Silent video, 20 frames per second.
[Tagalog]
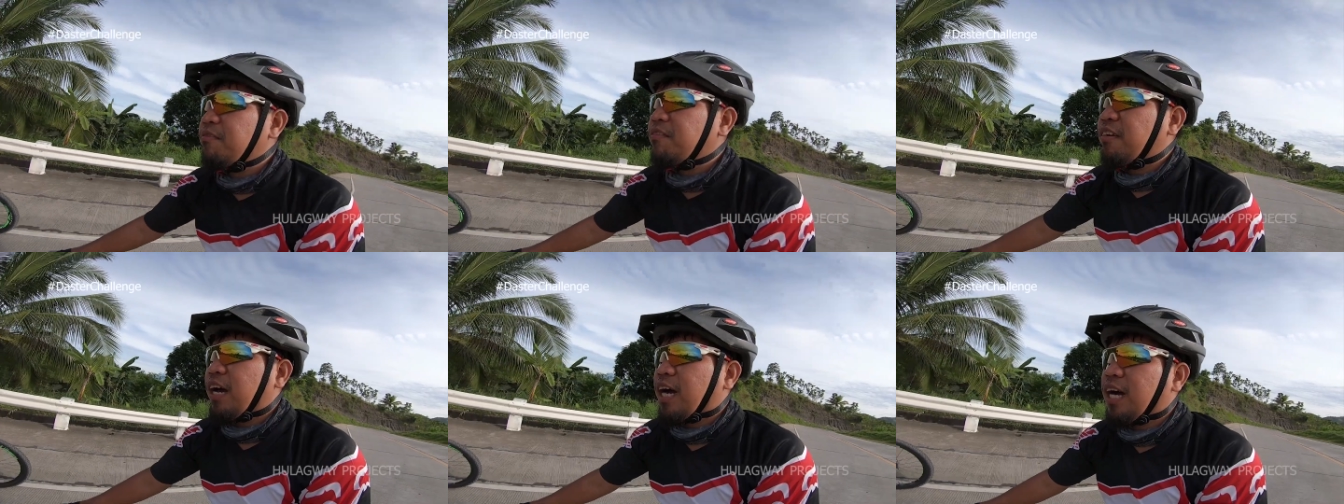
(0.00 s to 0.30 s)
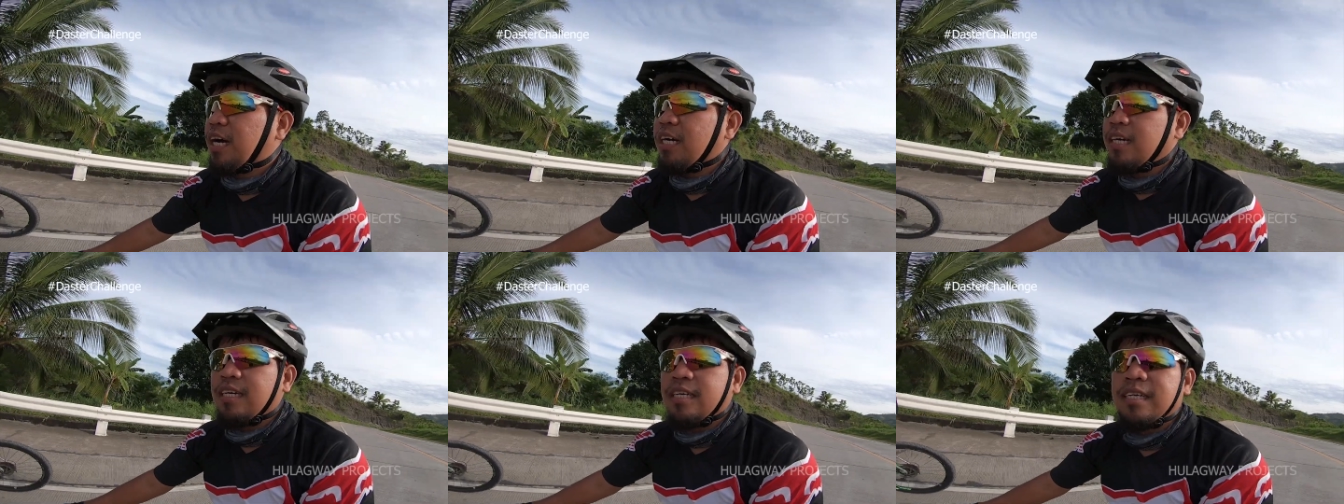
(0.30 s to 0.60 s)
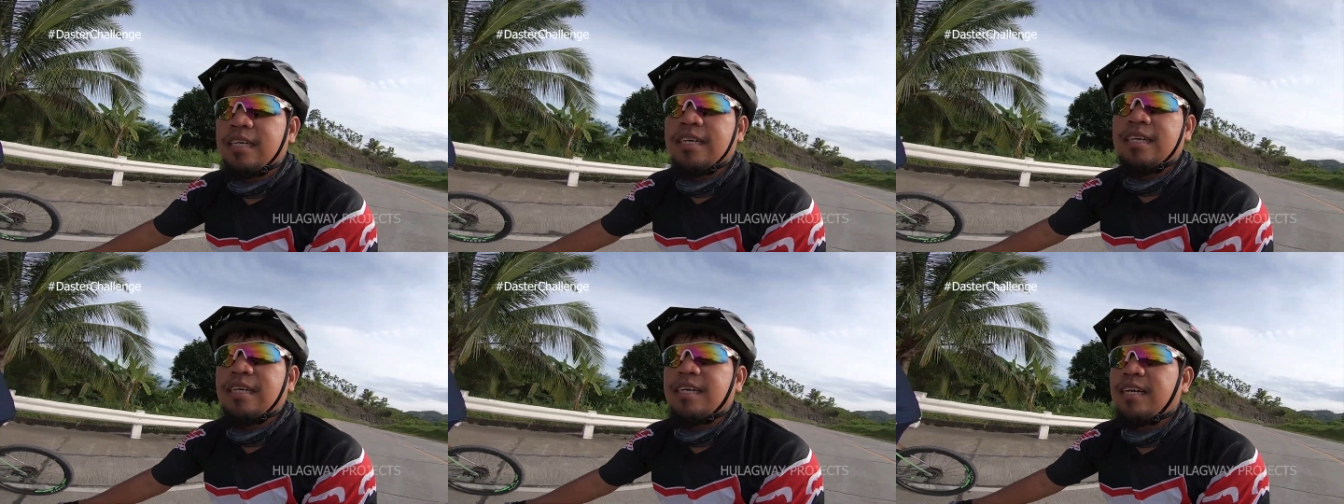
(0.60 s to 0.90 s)
vlog.
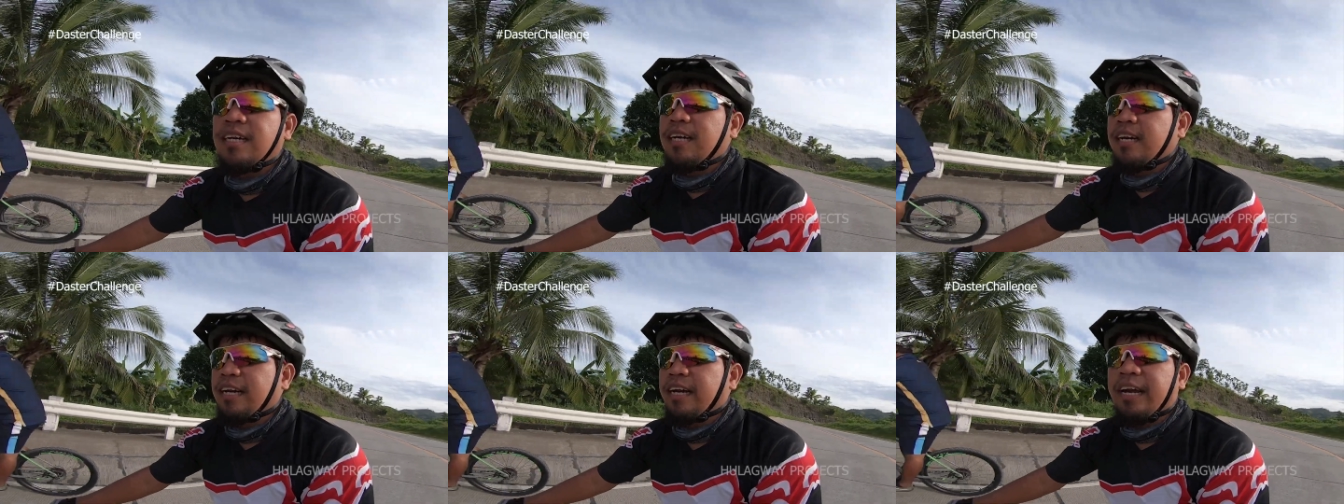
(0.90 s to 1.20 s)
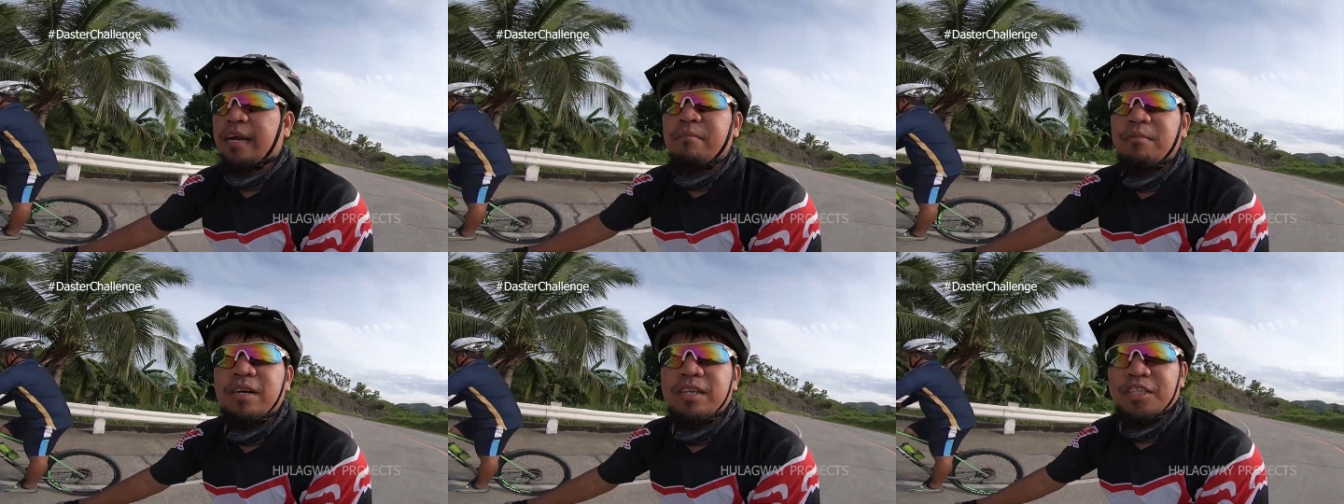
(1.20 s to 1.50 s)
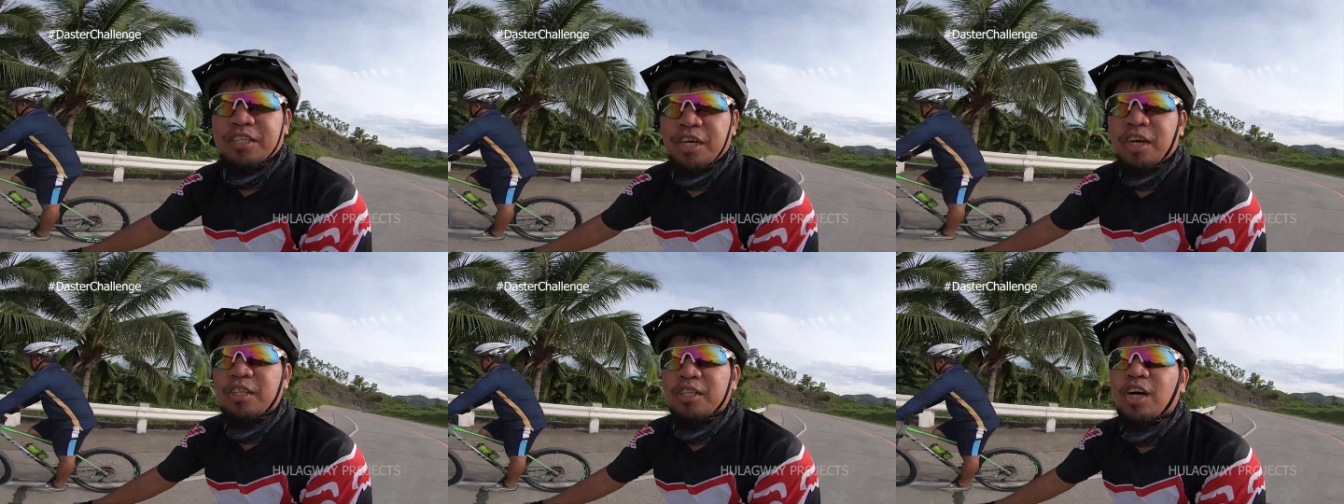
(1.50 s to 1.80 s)
Kay mag
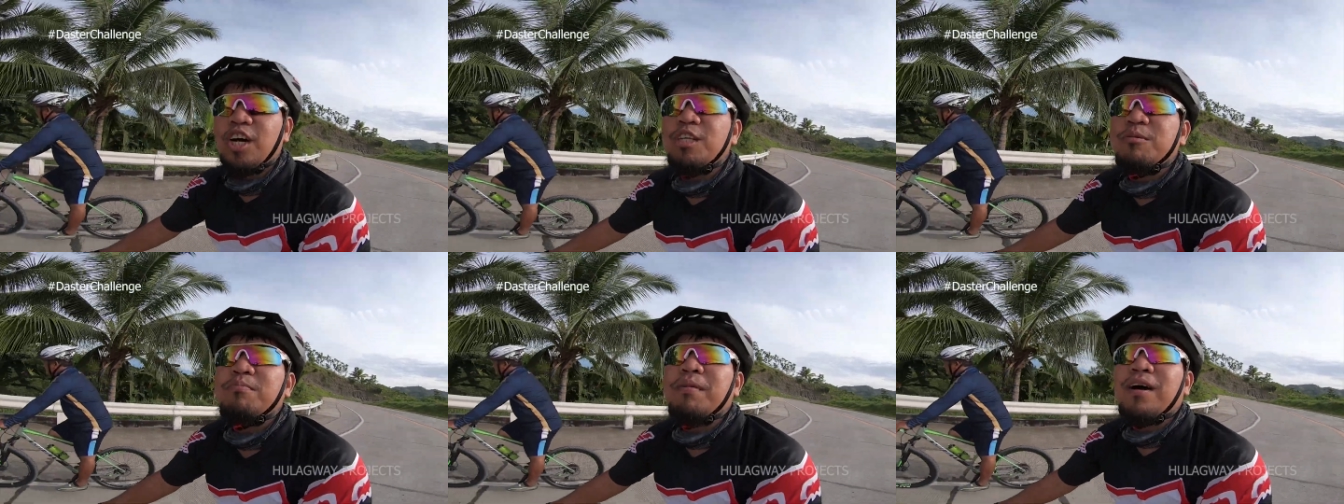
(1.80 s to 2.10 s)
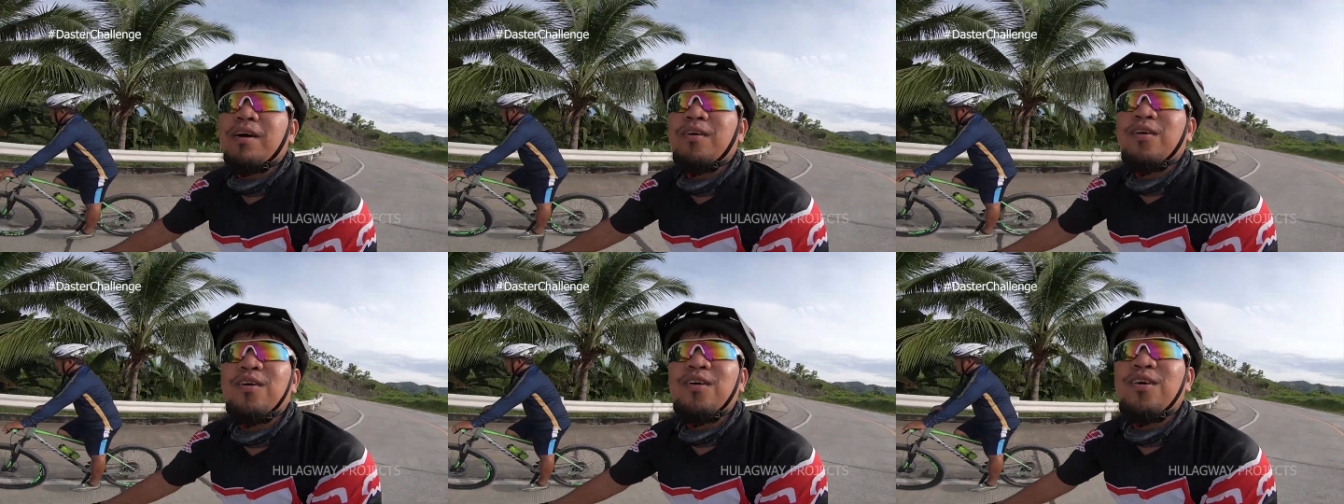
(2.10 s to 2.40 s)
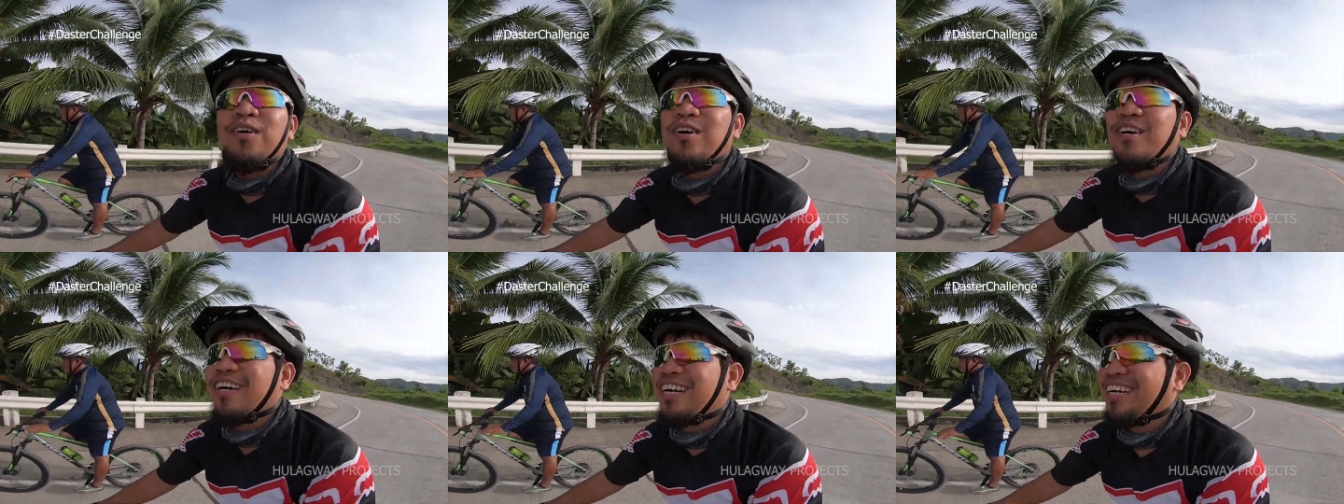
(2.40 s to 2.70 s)
shout out ko.